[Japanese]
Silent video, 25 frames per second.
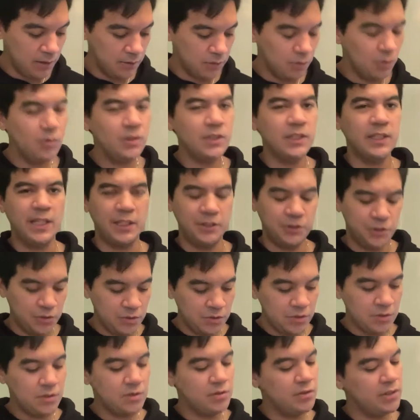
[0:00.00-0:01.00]
特にね、
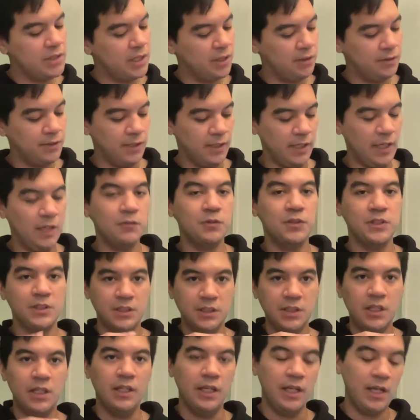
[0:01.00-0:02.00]
純粋薬にね、あのちっ
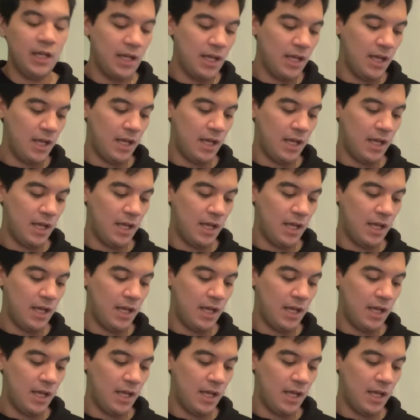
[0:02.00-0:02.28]
ちゃいね、